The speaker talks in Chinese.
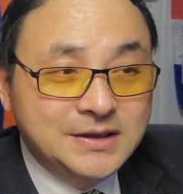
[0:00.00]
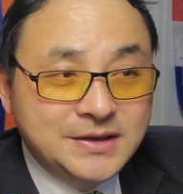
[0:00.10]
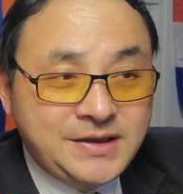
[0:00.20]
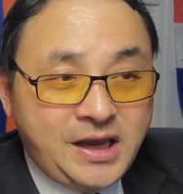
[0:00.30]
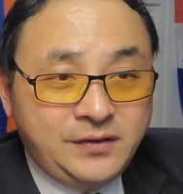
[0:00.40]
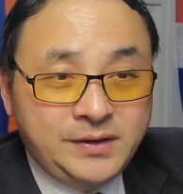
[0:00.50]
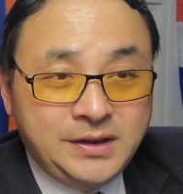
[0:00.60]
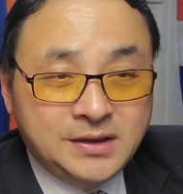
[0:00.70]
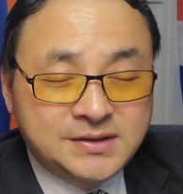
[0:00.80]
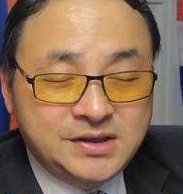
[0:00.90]
蔡英文
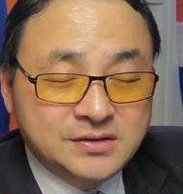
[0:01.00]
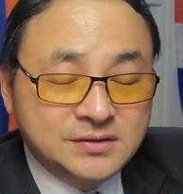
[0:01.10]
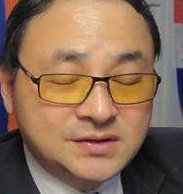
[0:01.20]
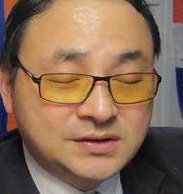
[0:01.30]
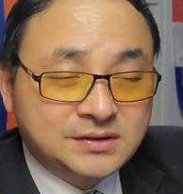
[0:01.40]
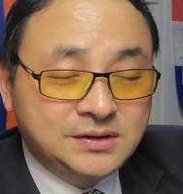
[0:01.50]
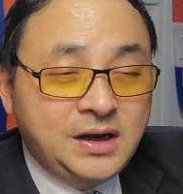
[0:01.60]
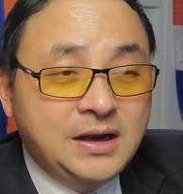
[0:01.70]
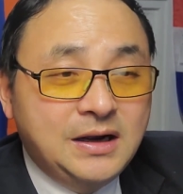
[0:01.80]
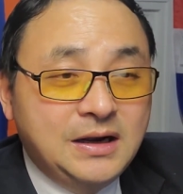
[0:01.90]
呢请辞
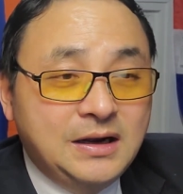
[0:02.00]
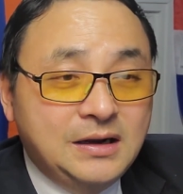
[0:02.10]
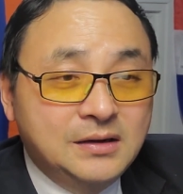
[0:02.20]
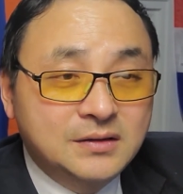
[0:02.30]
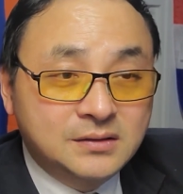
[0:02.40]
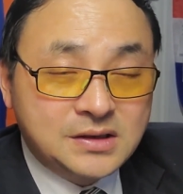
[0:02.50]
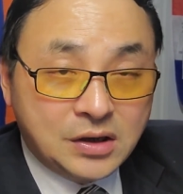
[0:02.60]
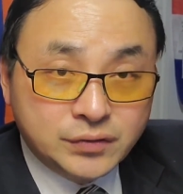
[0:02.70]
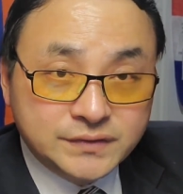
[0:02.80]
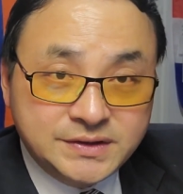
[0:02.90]
了党
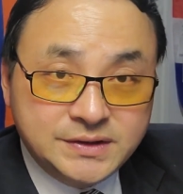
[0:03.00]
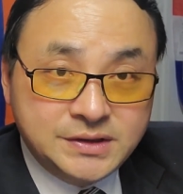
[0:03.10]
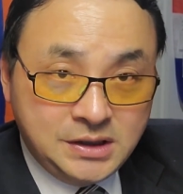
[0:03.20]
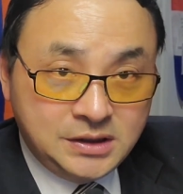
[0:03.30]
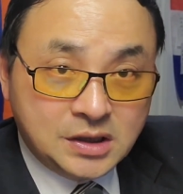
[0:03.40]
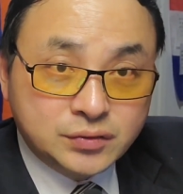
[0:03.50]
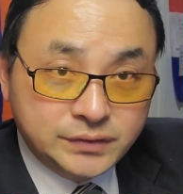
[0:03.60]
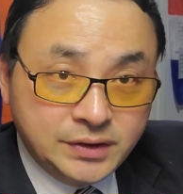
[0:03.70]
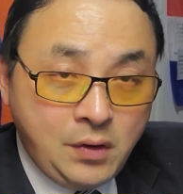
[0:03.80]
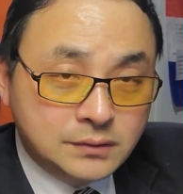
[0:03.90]
主席，现在党主
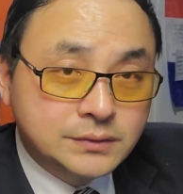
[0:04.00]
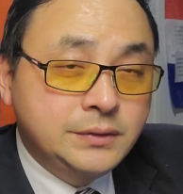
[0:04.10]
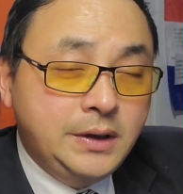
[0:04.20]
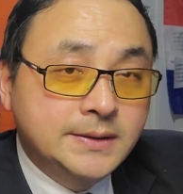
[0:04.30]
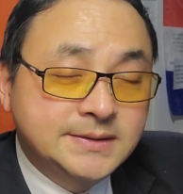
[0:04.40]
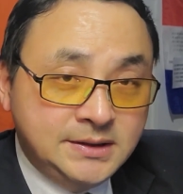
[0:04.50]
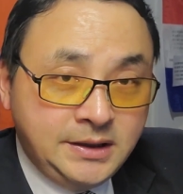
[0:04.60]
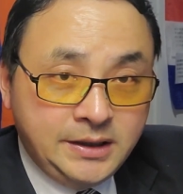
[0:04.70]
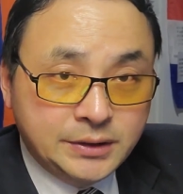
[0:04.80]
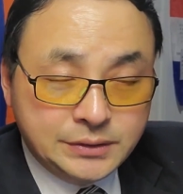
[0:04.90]
席空缺。今
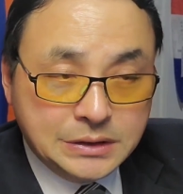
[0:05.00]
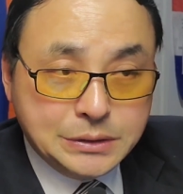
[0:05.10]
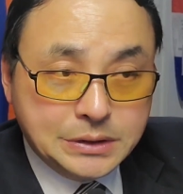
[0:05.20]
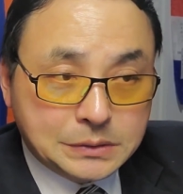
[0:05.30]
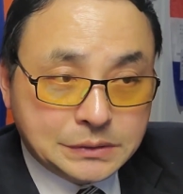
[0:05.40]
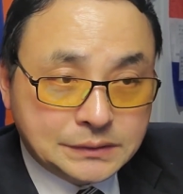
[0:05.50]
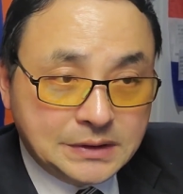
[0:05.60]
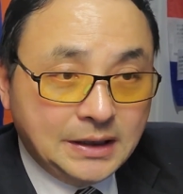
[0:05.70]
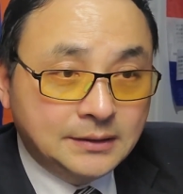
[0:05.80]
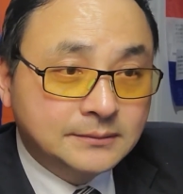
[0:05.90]
天的选举结果出
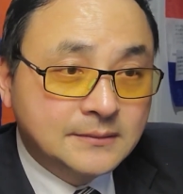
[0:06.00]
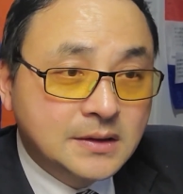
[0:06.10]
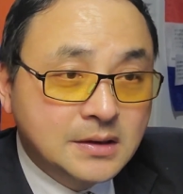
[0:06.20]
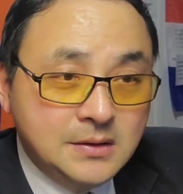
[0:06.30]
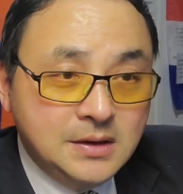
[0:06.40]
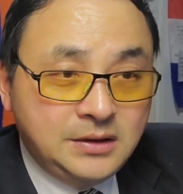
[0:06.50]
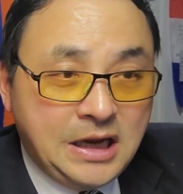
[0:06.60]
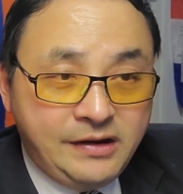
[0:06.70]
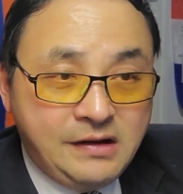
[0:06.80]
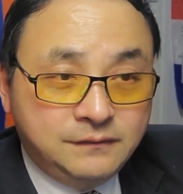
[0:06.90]
来了，
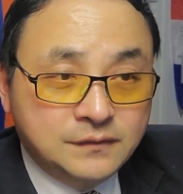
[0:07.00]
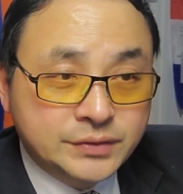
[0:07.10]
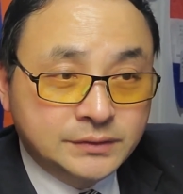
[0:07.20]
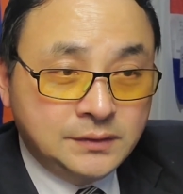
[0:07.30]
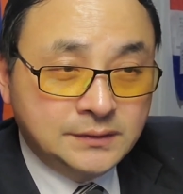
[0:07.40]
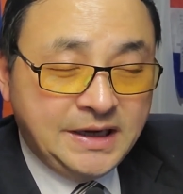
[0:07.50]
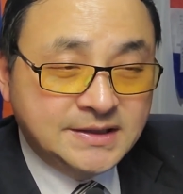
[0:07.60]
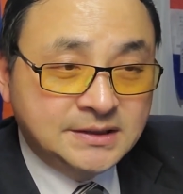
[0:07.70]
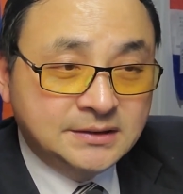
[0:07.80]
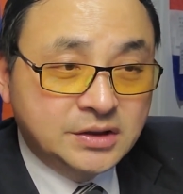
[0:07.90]
台湾副总统赖
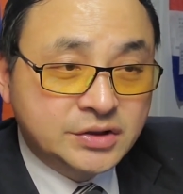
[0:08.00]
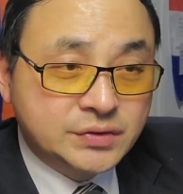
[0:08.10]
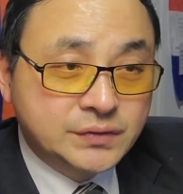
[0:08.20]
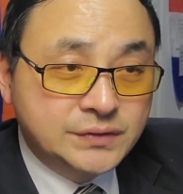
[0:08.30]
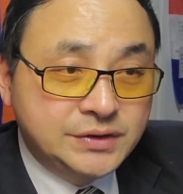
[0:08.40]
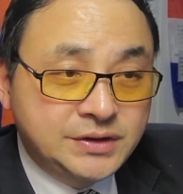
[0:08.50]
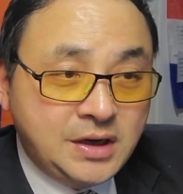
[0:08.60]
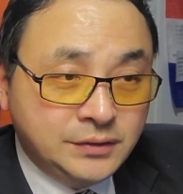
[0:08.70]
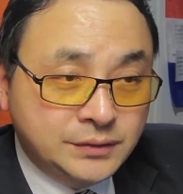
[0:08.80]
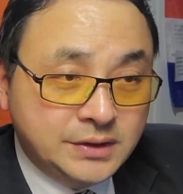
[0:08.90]
清德十五日
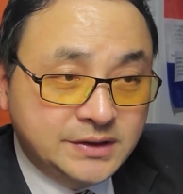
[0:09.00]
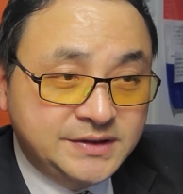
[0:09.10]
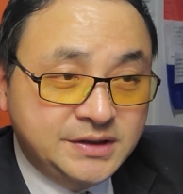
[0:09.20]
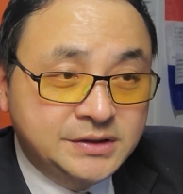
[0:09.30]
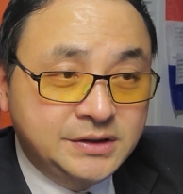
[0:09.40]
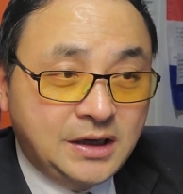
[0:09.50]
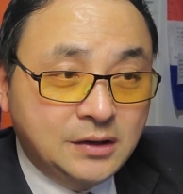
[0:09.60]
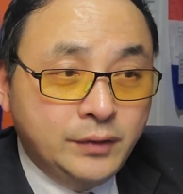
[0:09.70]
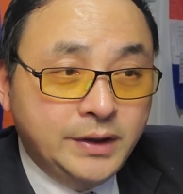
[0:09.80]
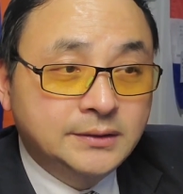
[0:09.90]
当选新任党
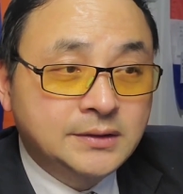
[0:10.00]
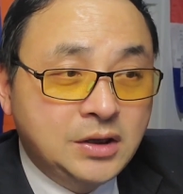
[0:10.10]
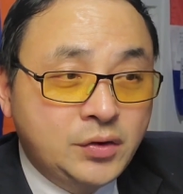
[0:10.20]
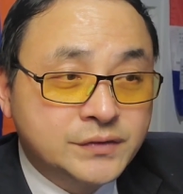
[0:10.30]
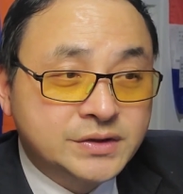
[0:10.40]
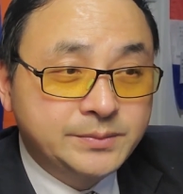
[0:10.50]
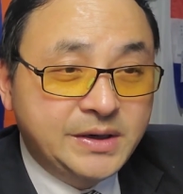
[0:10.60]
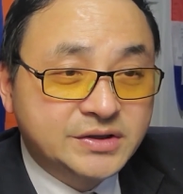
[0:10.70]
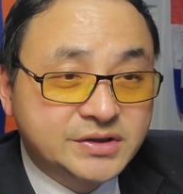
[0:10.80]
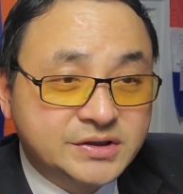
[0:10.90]
魁，他同时
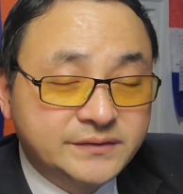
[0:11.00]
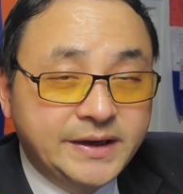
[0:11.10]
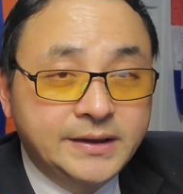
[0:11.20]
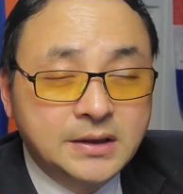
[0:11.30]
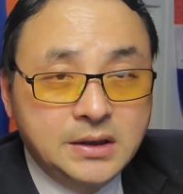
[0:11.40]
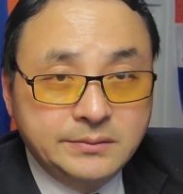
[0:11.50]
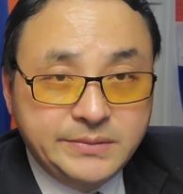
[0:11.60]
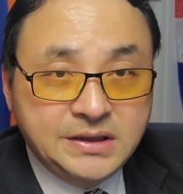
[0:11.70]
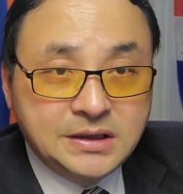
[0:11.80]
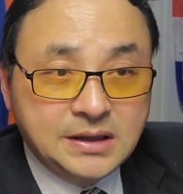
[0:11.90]
被视为
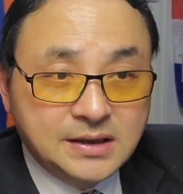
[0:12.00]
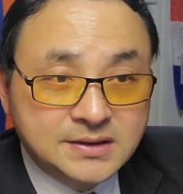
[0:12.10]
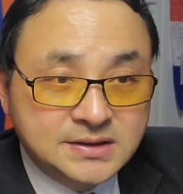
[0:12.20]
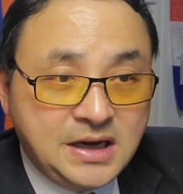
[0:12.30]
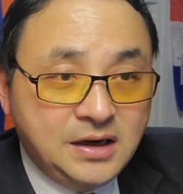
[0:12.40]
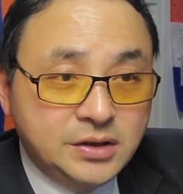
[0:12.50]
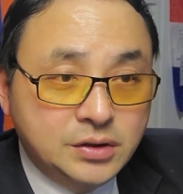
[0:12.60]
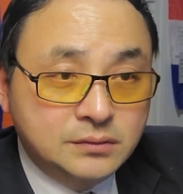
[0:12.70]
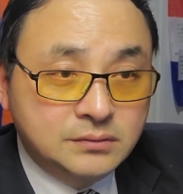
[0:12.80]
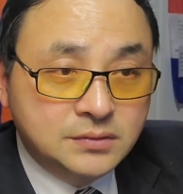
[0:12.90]
民进党下
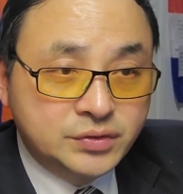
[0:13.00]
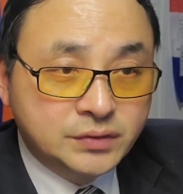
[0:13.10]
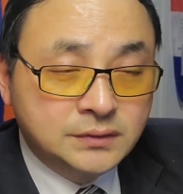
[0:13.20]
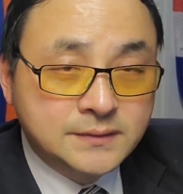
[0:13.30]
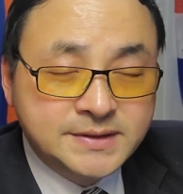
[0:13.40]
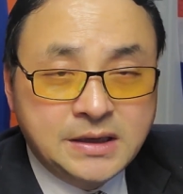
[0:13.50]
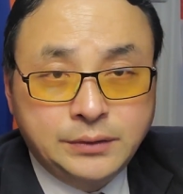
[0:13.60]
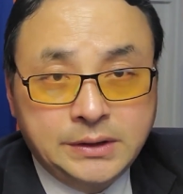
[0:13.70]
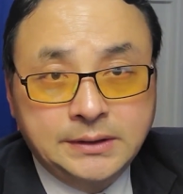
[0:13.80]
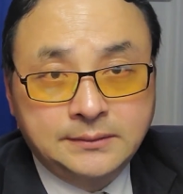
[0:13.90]
任总统参
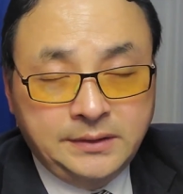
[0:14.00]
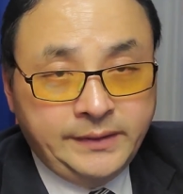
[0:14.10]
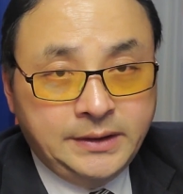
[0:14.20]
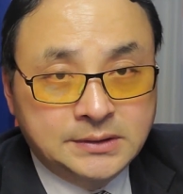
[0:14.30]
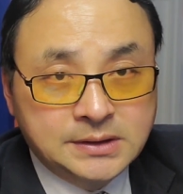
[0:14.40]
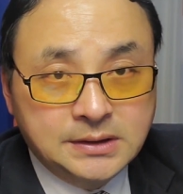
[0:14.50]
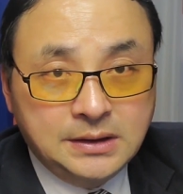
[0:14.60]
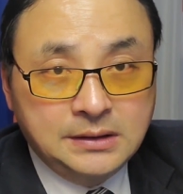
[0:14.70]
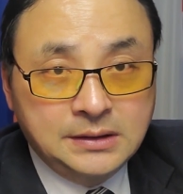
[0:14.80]
选人，因为这个